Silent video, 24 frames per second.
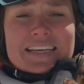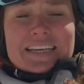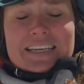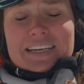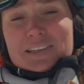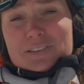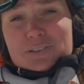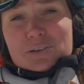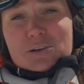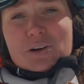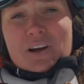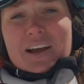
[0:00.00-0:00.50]

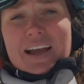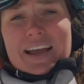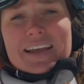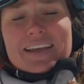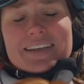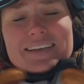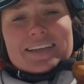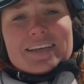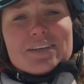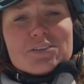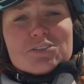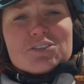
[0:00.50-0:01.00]
Dadurch
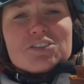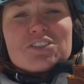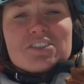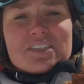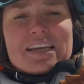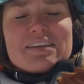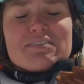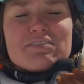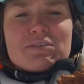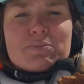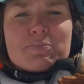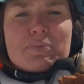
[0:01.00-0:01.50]
bilden sie eine
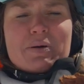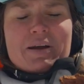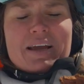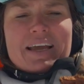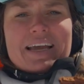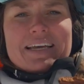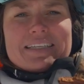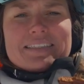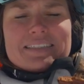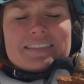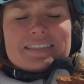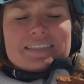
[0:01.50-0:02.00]

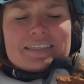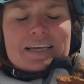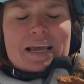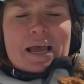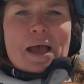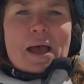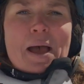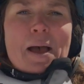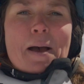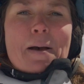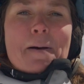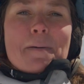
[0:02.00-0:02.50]
kompakte Schicht.
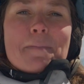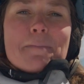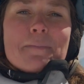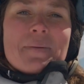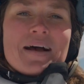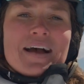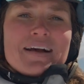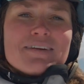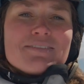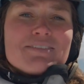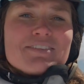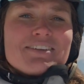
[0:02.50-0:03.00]

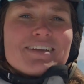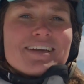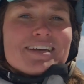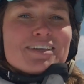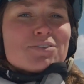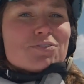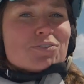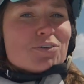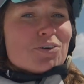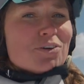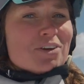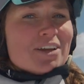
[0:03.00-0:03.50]
Aber wenn der
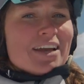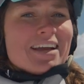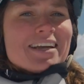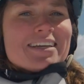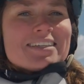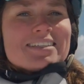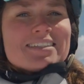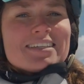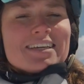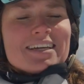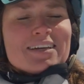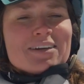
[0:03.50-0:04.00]
Frühling
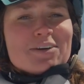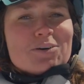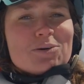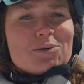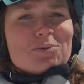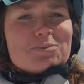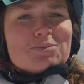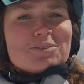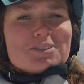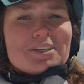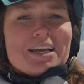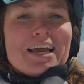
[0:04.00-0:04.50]
kommt,
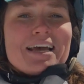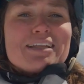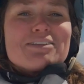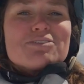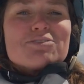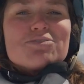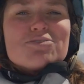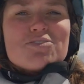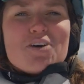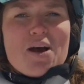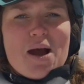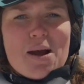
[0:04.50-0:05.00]
wird es
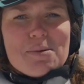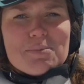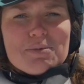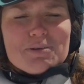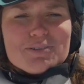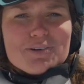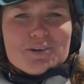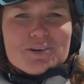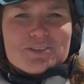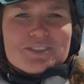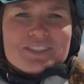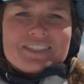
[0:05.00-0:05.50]
wärmer.
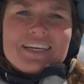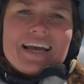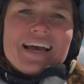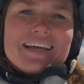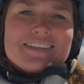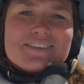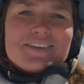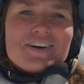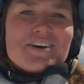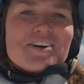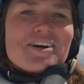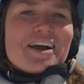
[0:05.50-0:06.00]
Und dann
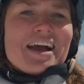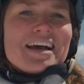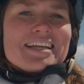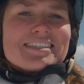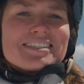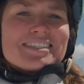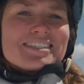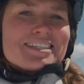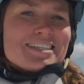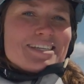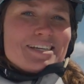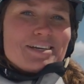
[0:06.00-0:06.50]
schmilzt
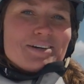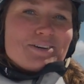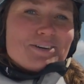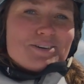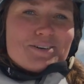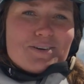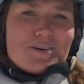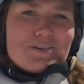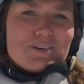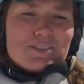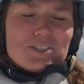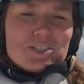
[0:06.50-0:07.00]
der Schnee
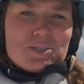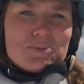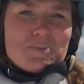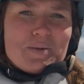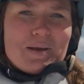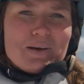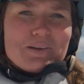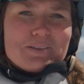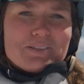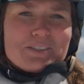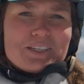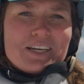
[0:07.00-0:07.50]
in der
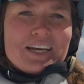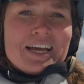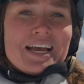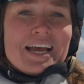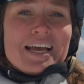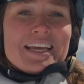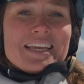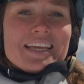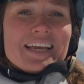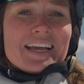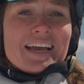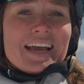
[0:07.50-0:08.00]
Schicht
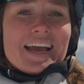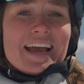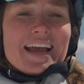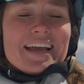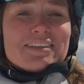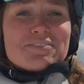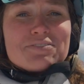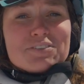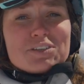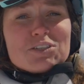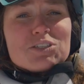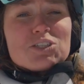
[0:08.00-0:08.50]
teilweise.
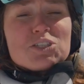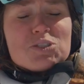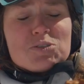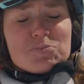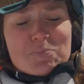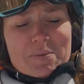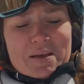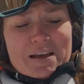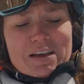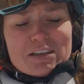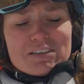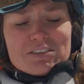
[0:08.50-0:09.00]
Es
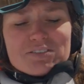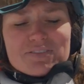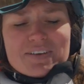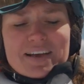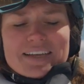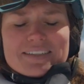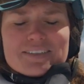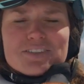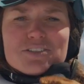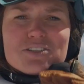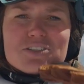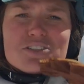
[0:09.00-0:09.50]
entsteht
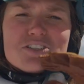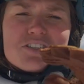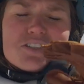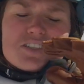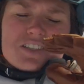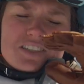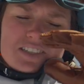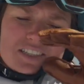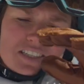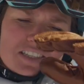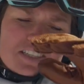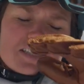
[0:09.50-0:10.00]

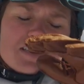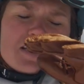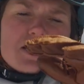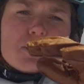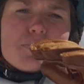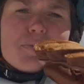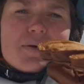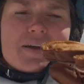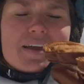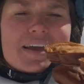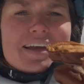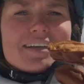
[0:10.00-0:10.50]
Schmelzwasser
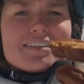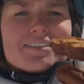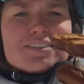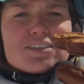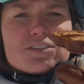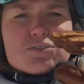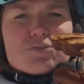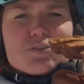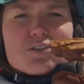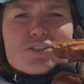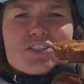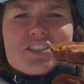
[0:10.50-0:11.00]
und die
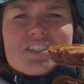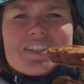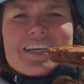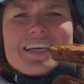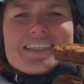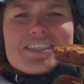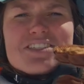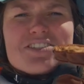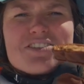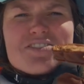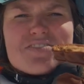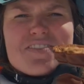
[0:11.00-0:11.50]
Schneedecke
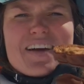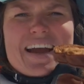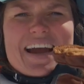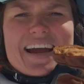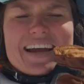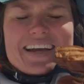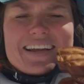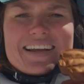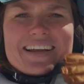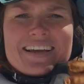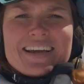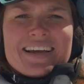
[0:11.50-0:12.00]
wird immer
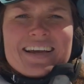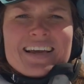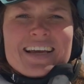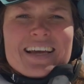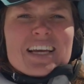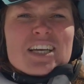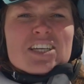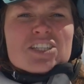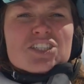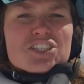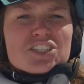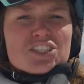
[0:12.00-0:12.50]
schwerer
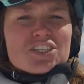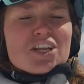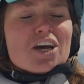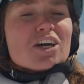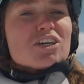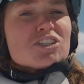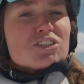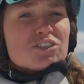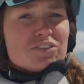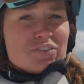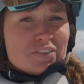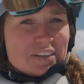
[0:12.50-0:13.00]
und schwerer.
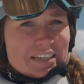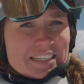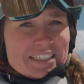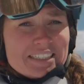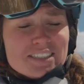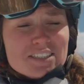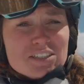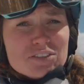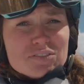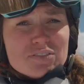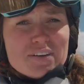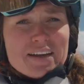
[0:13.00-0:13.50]

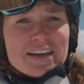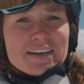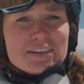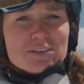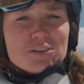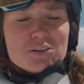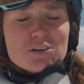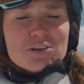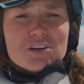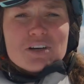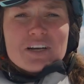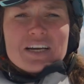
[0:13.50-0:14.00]
Nachts friert
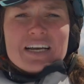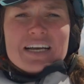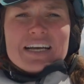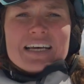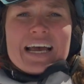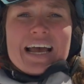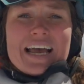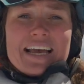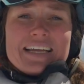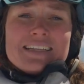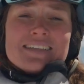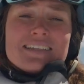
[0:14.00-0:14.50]
es oft
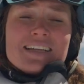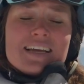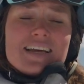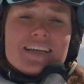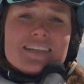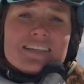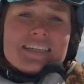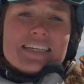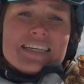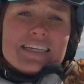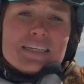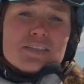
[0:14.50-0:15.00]
noch
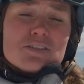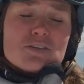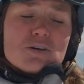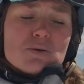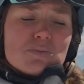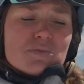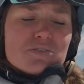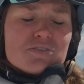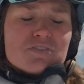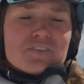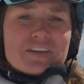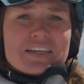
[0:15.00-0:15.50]
und
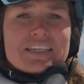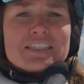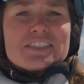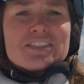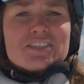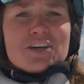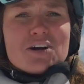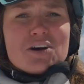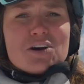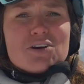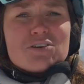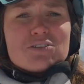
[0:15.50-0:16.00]
dadurch
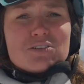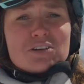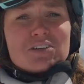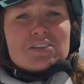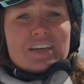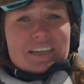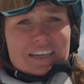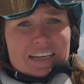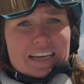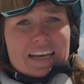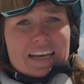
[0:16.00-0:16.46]
gefriert die Piste.